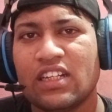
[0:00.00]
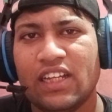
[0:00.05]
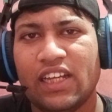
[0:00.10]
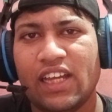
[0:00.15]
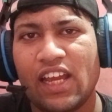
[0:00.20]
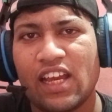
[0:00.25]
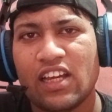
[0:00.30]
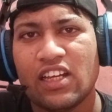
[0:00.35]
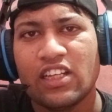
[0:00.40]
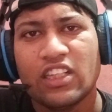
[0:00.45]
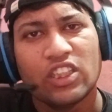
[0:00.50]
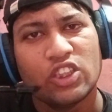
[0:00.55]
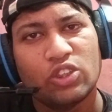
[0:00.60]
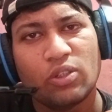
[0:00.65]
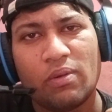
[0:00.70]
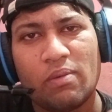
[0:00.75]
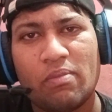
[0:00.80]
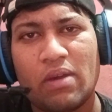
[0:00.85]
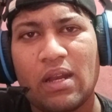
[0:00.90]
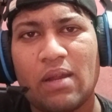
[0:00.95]
ठीक है
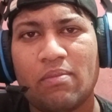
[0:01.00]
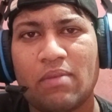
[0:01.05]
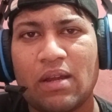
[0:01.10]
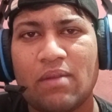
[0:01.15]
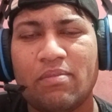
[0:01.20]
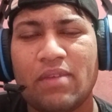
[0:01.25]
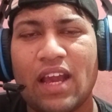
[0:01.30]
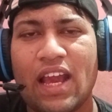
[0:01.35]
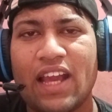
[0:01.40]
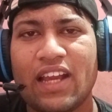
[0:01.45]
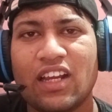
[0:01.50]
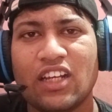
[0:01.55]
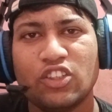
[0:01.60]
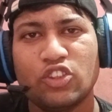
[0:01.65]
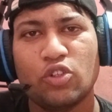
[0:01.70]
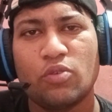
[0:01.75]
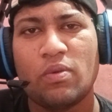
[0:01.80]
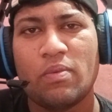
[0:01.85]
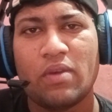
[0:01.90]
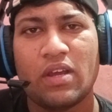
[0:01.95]
जो भी मेरे मन में आएगा
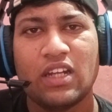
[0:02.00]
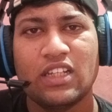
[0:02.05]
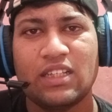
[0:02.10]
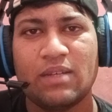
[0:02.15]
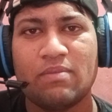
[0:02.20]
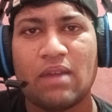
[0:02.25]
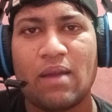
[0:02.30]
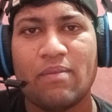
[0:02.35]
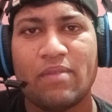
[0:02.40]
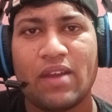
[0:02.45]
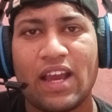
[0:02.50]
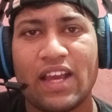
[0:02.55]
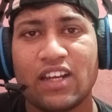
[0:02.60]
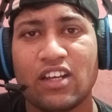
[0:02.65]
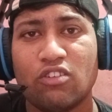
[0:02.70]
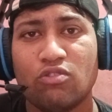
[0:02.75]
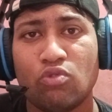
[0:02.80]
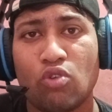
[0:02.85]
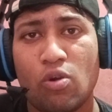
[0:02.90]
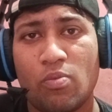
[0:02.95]
जो भी मेरे दिमाग में
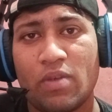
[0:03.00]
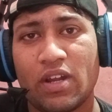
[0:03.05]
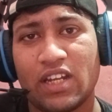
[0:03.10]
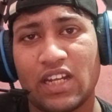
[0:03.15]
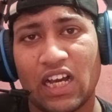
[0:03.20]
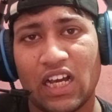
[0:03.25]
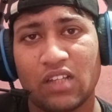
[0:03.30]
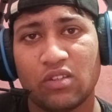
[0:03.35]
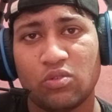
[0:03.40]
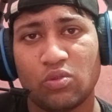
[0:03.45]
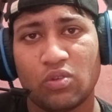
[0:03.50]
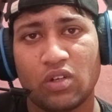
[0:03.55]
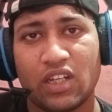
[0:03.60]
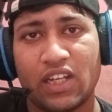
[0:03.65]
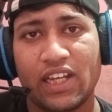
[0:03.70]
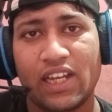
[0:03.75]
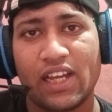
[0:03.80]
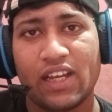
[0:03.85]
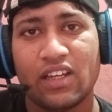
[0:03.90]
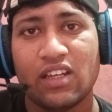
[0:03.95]
आएगा वो मैं डाल दूंगा
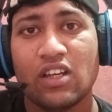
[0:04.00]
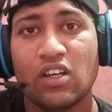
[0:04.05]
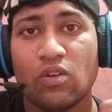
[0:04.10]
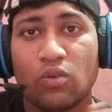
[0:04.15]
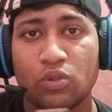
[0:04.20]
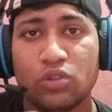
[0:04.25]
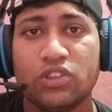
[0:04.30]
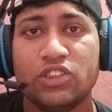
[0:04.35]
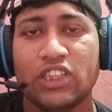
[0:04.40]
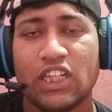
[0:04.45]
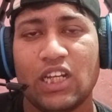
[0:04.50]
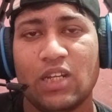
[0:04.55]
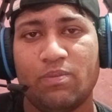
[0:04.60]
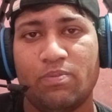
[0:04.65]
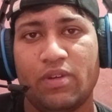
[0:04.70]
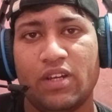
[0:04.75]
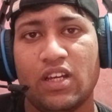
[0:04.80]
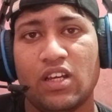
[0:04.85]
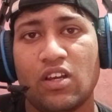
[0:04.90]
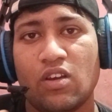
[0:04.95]
ठीक है उस
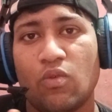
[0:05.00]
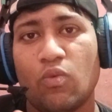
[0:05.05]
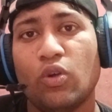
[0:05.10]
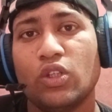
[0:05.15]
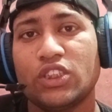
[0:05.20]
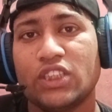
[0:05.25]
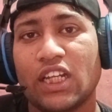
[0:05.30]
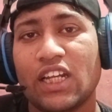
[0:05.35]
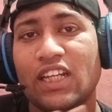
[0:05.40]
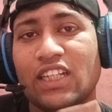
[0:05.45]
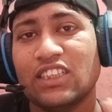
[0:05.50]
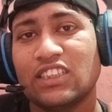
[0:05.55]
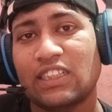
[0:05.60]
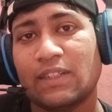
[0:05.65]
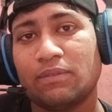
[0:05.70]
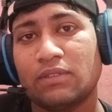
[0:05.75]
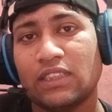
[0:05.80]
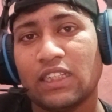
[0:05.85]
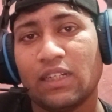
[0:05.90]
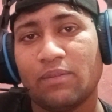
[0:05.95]
चैनल पर वो चैनल
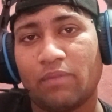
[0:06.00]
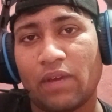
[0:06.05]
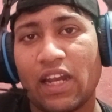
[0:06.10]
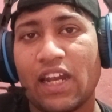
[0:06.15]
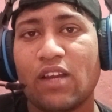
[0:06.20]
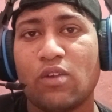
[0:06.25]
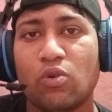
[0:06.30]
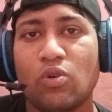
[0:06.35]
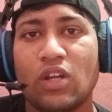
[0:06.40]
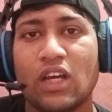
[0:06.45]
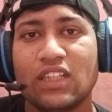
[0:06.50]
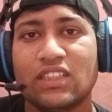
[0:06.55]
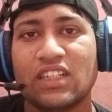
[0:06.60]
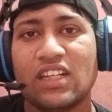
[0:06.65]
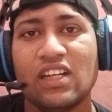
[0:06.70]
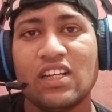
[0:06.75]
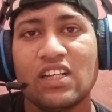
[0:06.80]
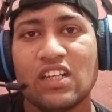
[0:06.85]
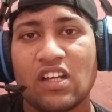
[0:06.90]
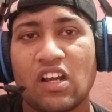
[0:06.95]
सबसे पहले खुला
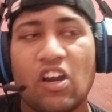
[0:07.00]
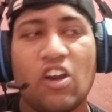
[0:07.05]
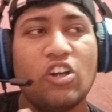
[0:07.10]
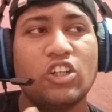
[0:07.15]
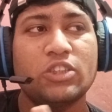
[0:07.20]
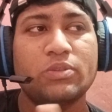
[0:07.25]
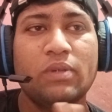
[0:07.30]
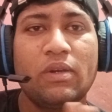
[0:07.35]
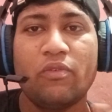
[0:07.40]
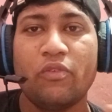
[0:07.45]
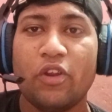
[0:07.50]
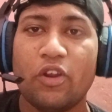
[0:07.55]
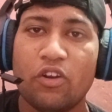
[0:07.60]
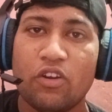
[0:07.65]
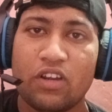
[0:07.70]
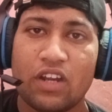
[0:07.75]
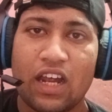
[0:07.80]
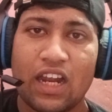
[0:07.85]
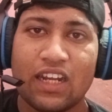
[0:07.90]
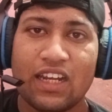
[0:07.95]
था और उस पर
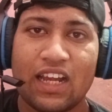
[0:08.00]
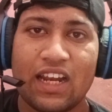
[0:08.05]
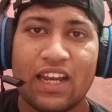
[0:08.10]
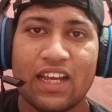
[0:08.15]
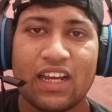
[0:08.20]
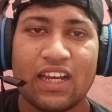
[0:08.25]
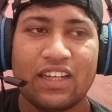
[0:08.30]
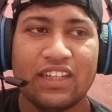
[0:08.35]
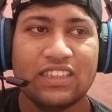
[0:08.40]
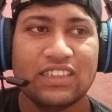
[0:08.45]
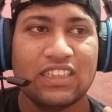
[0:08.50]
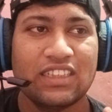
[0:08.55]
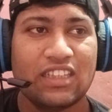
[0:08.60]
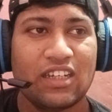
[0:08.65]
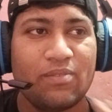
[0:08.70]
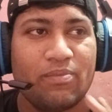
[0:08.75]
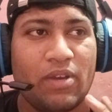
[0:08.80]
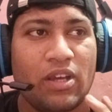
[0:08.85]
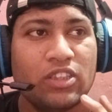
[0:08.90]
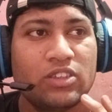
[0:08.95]
वीडियो ना डालने का रीज़न
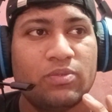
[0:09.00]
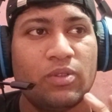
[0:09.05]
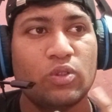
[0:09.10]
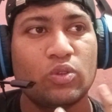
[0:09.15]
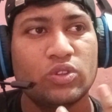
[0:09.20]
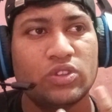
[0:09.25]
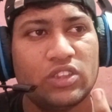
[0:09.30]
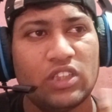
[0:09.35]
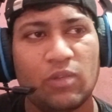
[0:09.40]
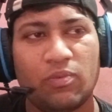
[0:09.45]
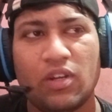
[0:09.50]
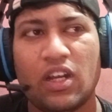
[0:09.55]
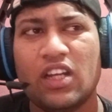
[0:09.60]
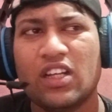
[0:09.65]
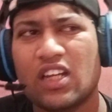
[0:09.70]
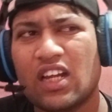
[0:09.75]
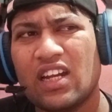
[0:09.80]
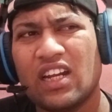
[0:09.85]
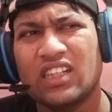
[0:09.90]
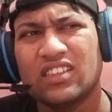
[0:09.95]
था मैं उस पर कुछ
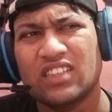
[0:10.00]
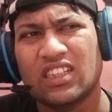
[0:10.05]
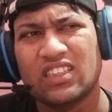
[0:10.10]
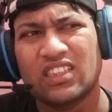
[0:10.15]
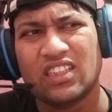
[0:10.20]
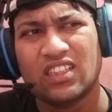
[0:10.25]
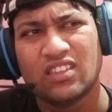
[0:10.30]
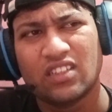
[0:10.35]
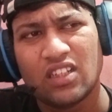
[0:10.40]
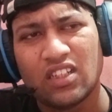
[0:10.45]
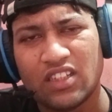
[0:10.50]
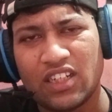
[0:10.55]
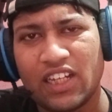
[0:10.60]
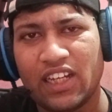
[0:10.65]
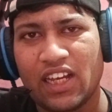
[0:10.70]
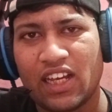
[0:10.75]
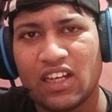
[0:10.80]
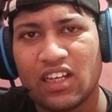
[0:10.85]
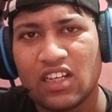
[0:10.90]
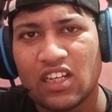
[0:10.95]
डिफरेंट करना चाहता था
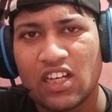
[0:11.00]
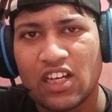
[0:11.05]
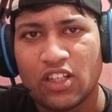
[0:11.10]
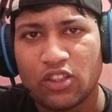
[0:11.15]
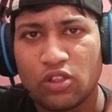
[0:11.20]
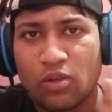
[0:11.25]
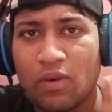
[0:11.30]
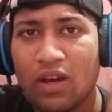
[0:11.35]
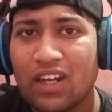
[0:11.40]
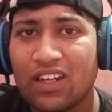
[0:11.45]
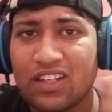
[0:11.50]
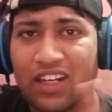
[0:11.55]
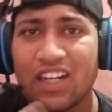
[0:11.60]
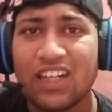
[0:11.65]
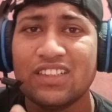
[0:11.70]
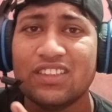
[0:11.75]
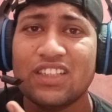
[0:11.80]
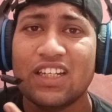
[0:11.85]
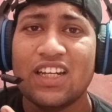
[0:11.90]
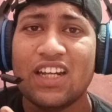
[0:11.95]
ठीक है तो हमारा
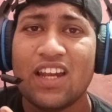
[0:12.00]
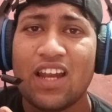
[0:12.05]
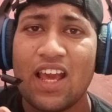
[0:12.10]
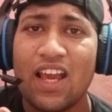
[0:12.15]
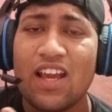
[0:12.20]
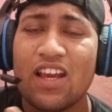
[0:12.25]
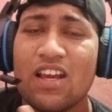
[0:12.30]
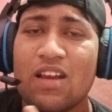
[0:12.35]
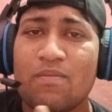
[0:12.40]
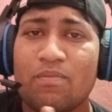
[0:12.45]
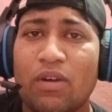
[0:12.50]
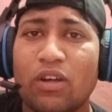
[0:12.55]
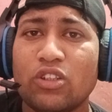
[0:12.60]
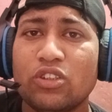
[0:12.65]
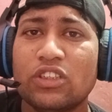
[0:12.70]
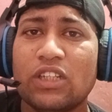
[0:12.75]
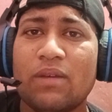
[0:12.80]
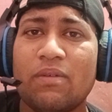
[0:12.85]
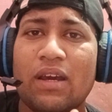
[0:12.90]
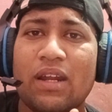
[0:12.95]
थर्ड चैनल है
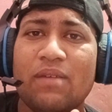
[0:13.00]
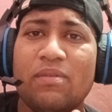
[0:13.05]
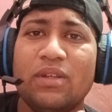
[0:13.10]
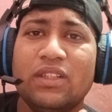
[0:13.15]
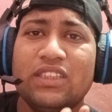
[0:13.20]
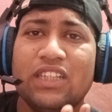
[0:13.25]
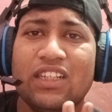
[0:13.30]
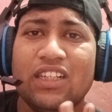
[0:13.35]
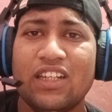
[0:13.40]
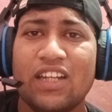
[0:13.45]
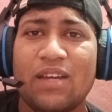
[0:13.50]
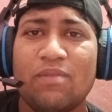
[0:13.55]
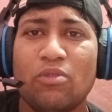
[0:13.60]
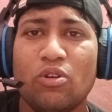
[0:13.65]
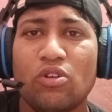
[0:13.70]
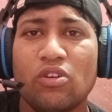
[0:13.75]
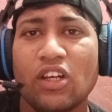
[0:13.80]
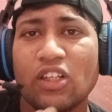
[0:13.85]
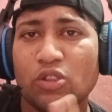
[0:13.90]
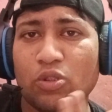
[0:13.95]
पर उसके बारे में ज़्यादा नहीं
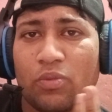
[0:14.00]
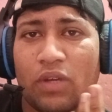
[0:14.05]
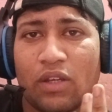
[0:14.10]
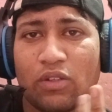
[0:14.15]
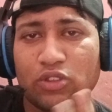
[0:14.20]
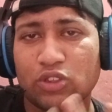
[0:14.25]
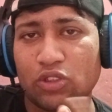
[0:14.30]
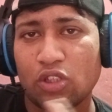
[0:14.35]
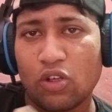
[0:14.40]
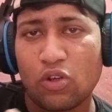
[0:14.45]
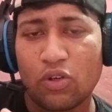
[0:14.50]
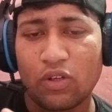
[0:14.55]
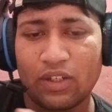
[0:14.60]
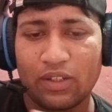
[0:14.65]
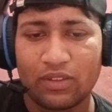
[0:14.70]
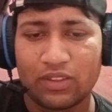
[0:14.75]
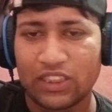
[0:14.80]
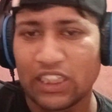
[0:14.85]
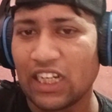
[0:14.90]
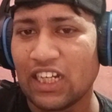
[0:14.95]
बोलूँगा तुम्हें उसको
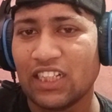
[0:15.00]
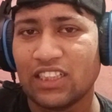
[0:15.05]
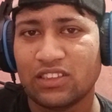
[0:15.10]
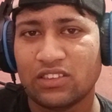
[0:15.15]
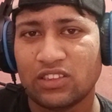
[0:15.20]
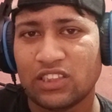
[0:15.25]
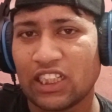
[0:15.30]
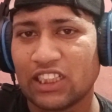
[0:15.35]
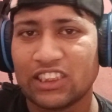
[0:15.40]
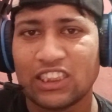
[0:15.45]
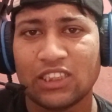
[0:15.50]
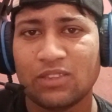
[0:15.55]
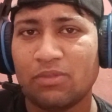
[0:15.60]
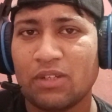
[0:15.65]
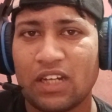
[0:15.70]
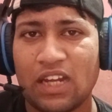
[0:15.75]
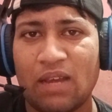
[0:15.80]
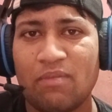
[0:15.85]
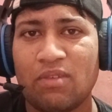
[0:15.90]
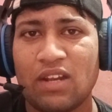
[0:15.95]
चैलेंज सक्सेस
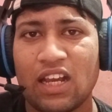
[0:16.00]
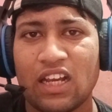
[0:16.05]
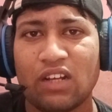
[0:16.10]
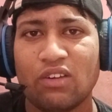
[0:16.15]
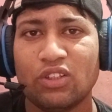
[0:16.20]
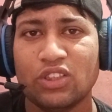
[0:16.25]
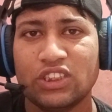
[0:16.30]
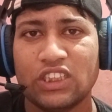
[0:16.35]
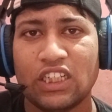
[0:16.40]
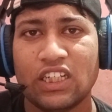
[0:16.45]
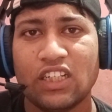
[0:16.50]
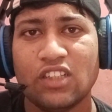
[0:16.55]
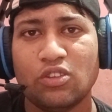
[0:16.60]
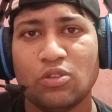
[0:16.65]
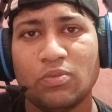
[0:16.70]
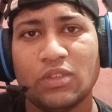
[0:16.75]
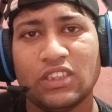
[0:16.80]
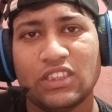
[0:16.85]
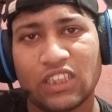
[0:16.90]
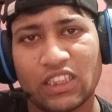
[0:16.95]
में नहीं मिलेगा वो चैनल
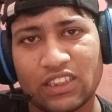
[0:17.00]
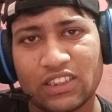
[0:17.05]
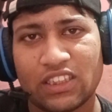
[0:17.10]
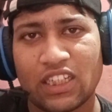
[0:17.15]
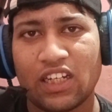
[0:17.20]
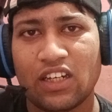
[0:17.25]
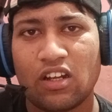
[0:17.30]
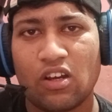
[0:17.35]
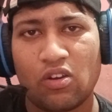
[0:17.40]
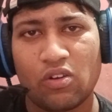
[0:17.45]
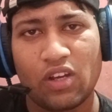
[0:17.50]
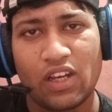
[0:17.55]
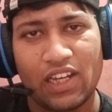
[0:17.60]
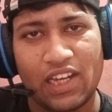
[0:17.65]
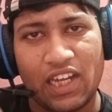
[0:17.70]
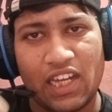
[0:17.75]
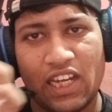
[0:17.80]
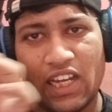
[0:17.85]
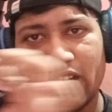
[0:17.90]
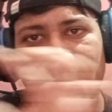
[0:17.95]
तुम्हें सर्च करना होगा
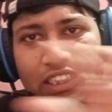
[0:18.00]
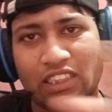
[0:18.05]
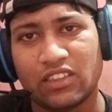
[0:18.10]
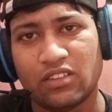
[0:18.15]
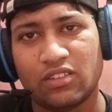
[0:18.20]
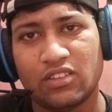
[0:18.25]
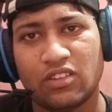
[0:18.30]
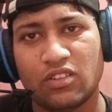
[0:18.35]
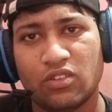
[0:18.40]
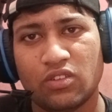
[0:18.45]
इस